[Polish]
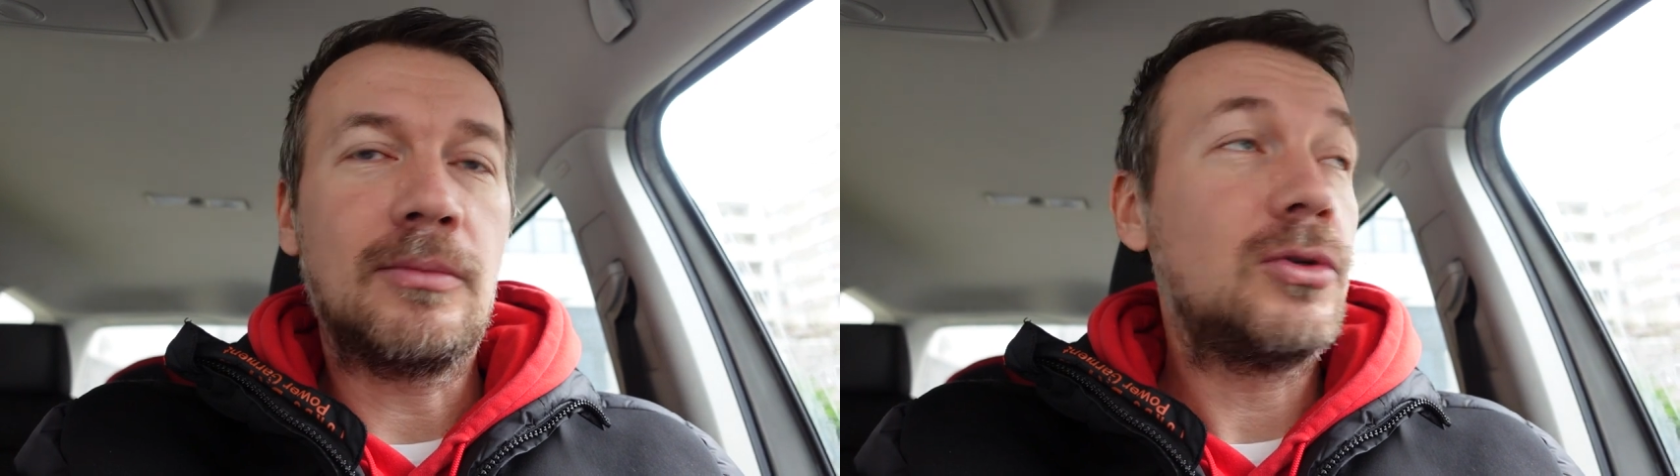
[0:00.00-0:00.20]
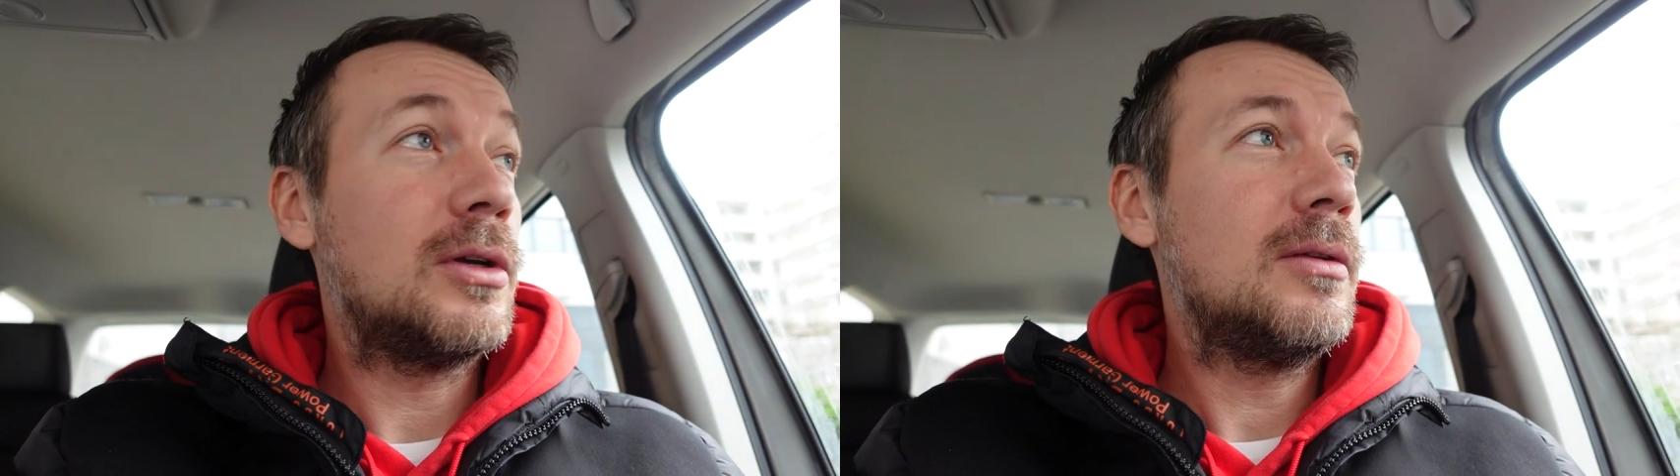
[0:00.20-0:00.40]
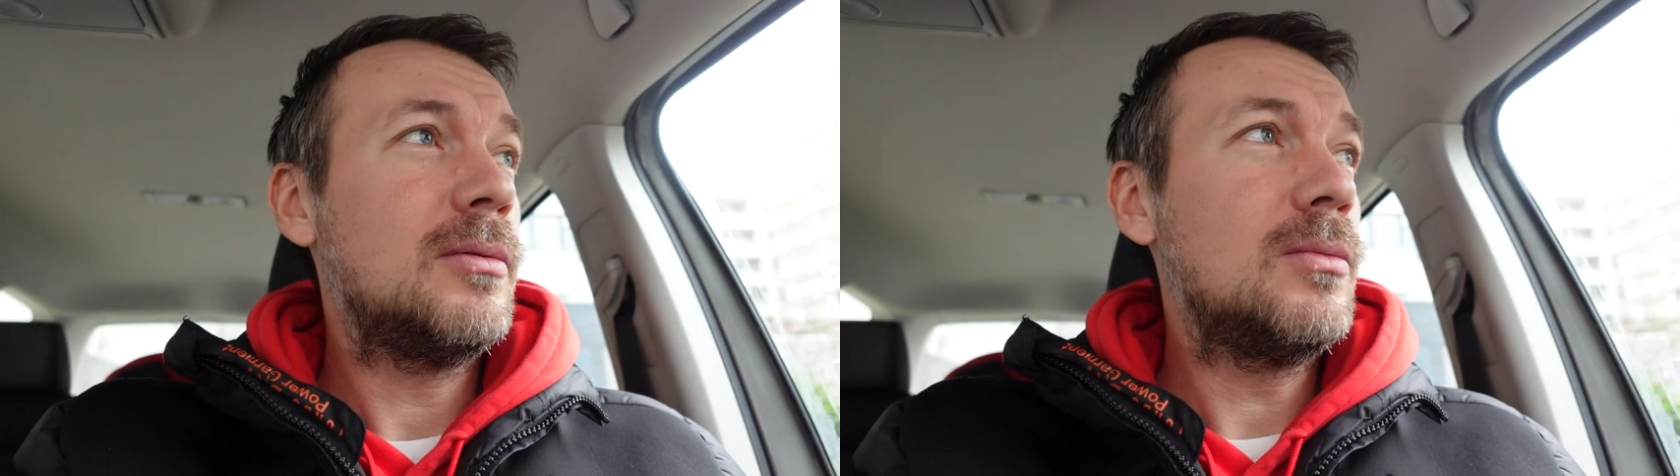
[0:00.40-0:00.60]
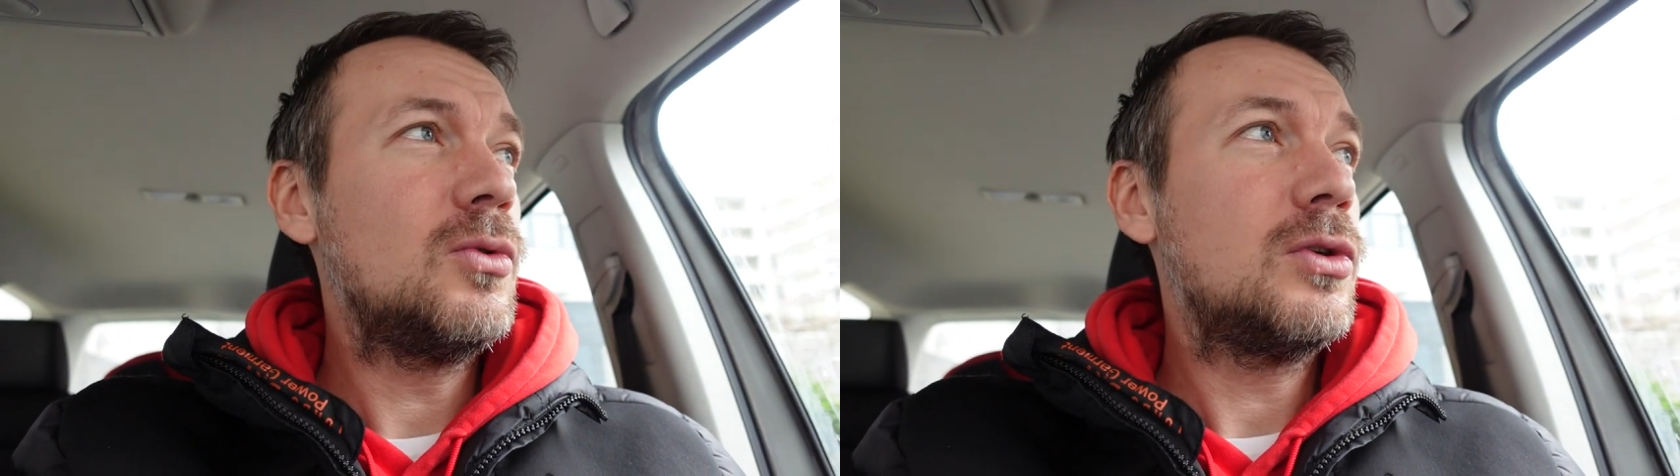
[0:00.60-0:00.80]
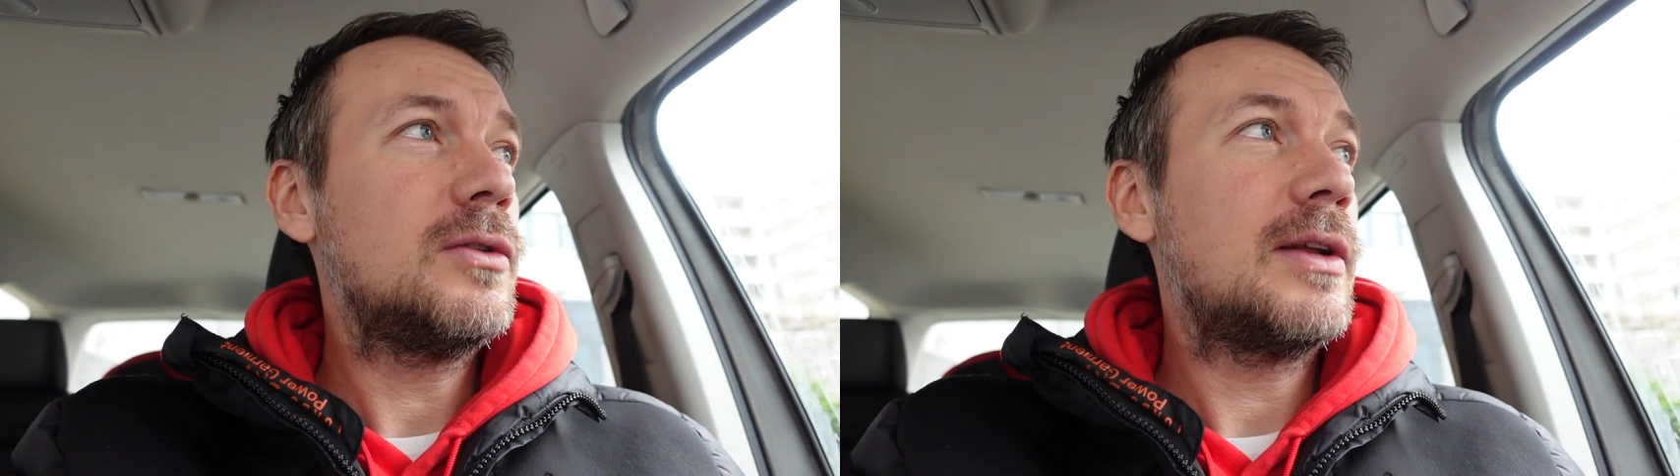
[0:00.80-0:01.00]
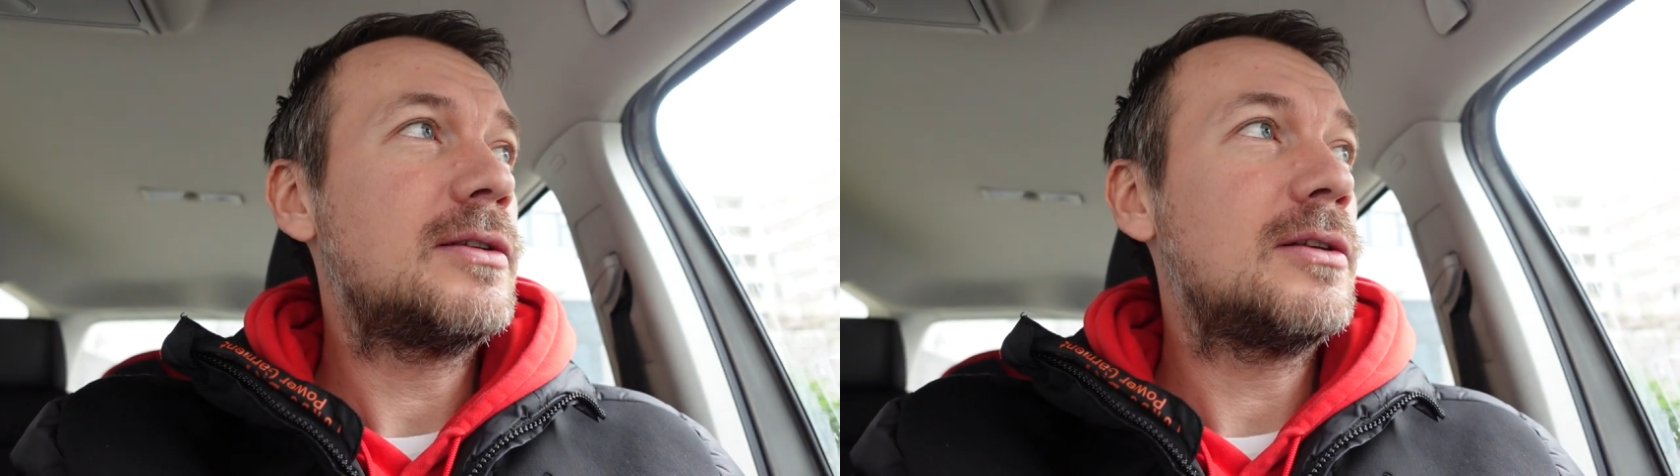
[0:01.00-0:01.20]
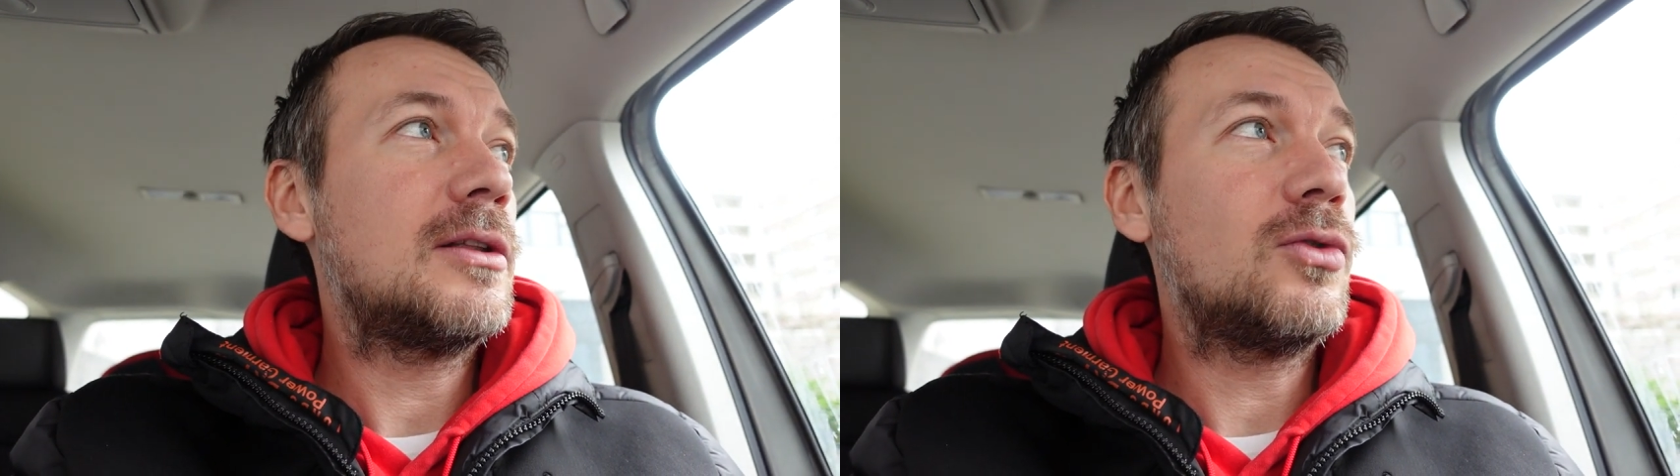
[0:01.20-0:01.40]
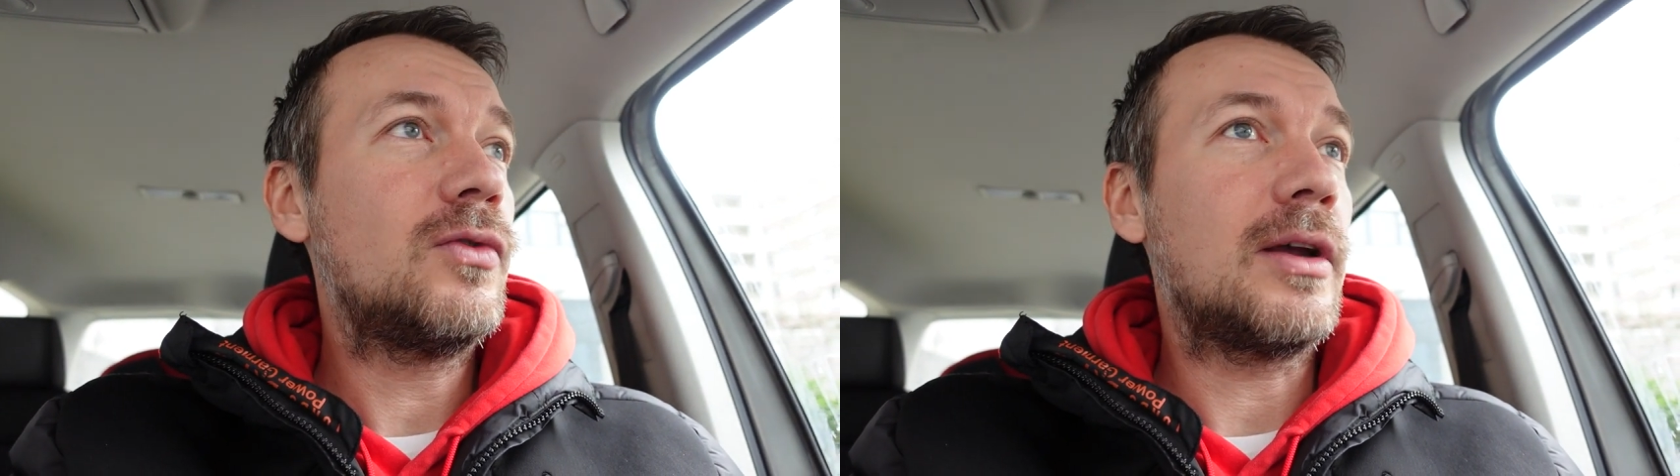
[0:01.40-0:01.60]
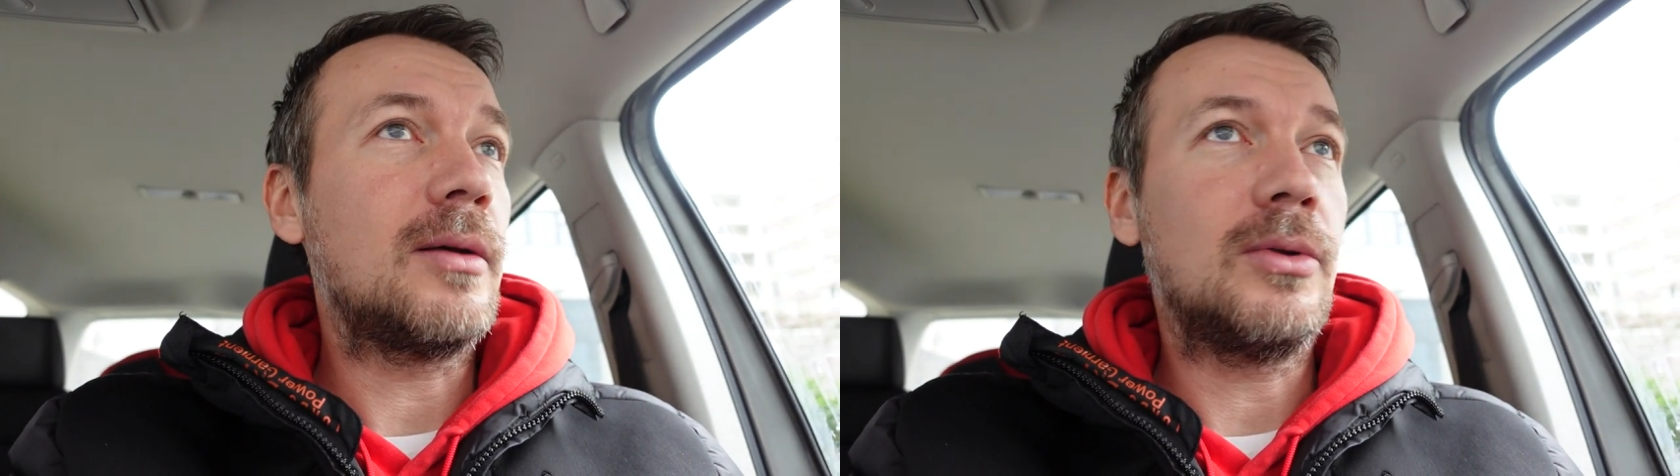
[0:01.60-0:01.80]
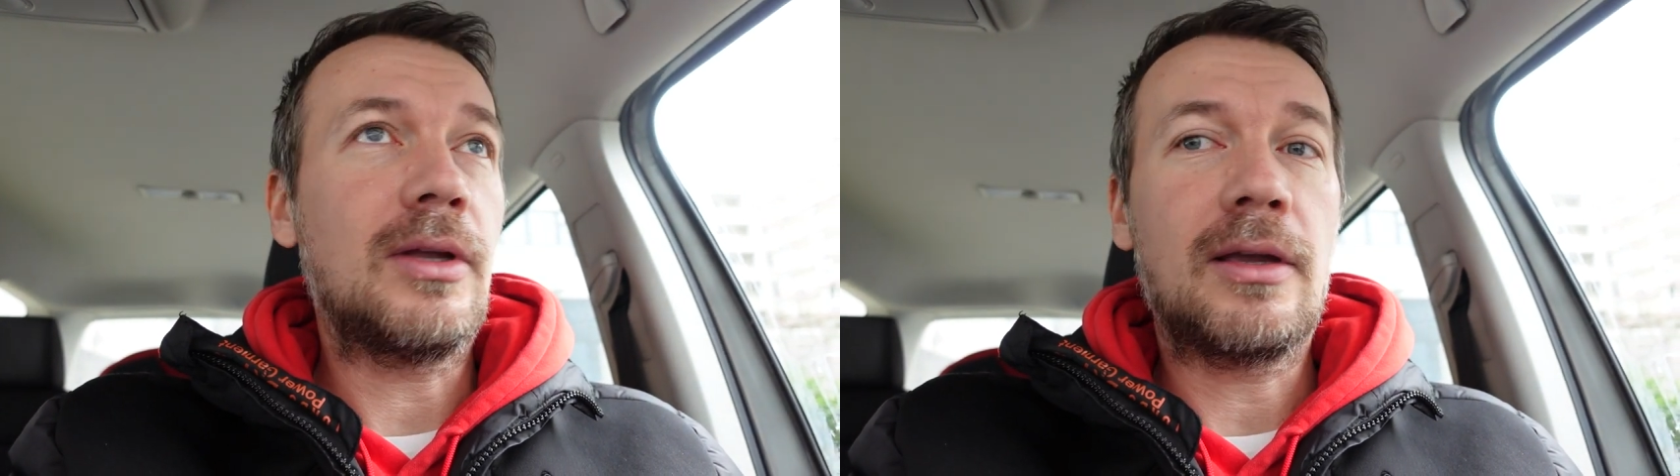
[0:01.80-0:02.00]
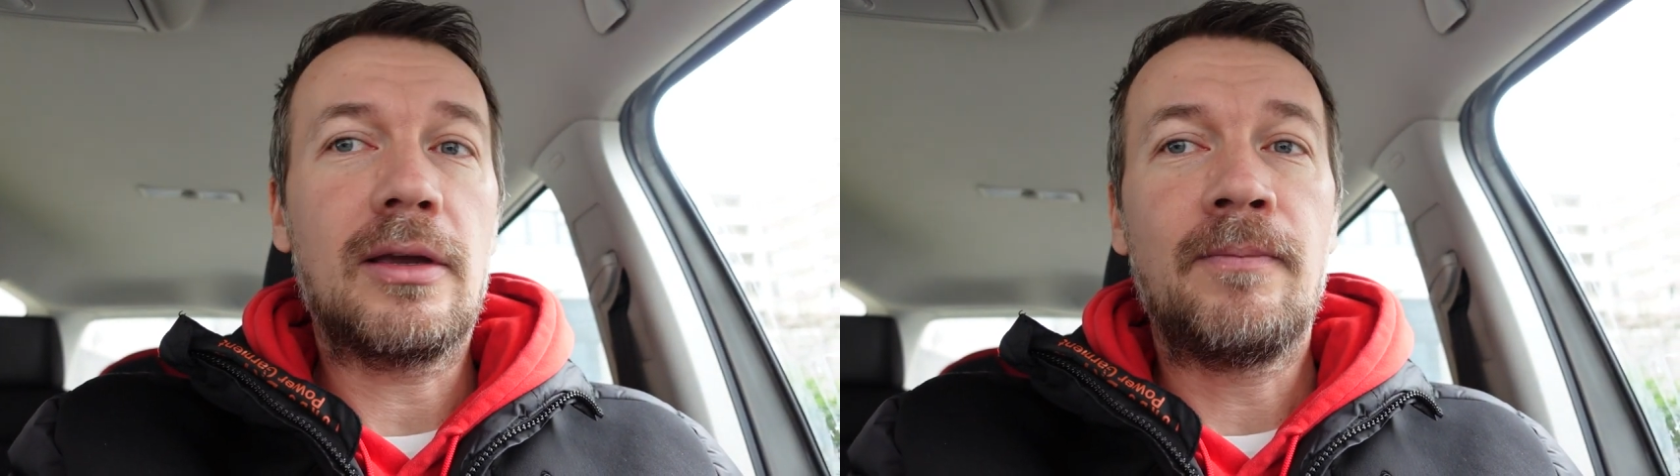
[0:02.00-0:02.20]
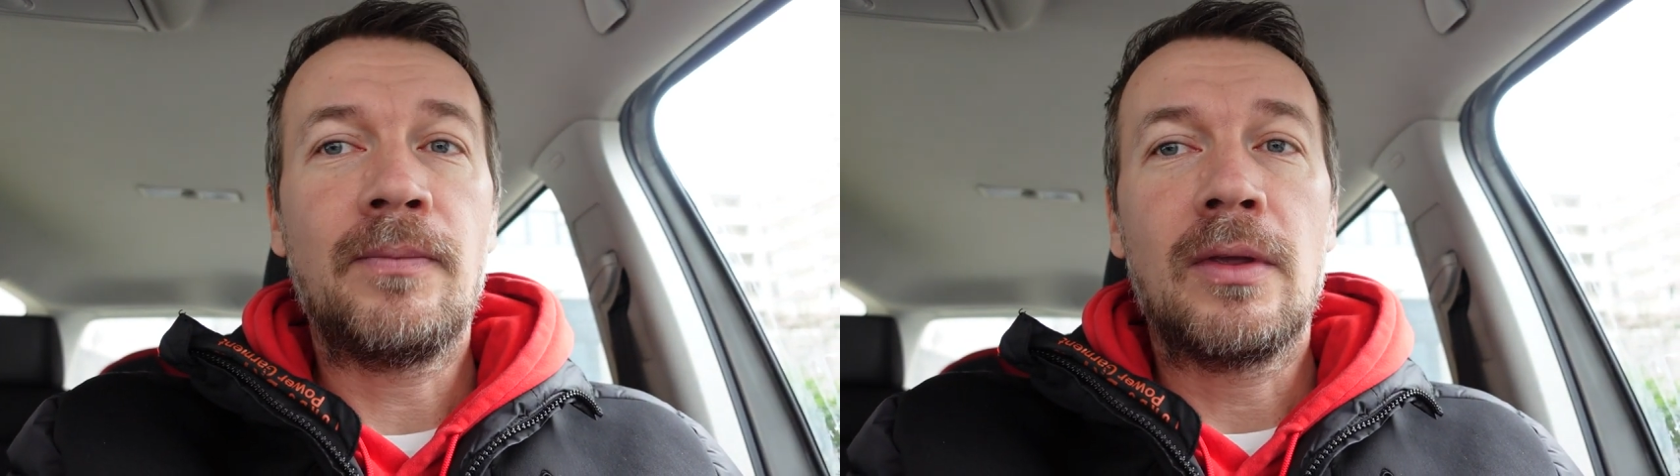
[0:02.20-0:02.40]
Muszę, muszę zwracać na to uwagę, bo takie,